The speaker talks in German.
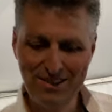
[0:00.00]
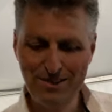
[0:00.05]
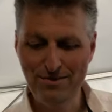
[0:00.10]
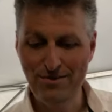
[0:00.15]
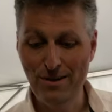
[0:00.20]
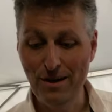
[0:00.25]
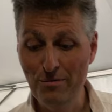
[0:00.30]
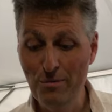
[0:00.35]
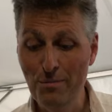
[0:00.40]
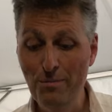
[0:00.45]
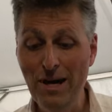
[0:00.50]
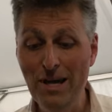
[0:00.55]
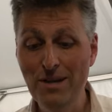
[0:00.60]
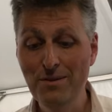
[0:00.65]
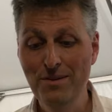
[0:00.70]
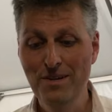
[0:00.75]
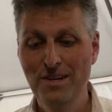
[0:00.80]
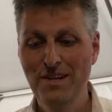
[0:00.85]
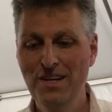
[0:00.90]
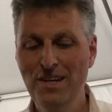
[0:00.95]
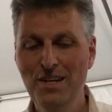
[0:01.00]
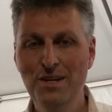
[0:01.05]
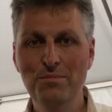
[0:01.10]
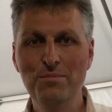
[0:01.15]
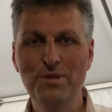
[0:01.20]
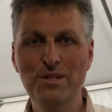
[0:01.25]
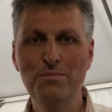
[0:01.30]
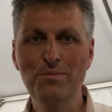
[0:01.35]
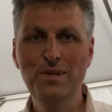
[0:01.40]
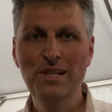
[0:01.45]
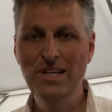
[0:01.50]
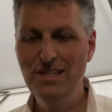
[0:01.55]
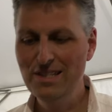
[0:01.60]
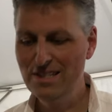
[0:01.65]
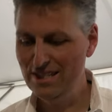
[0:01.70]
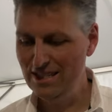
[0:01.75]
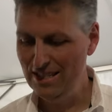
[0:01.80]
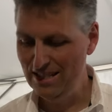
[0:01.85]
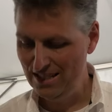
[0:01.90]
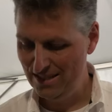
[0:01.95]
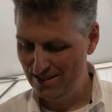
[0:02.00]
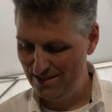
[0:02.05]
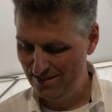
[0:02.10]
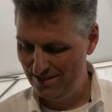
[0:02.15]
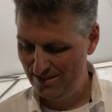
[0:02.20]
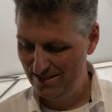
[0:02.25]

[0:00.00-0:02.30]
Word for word: Fangen wir mal an mit dem leeren Zelt. Das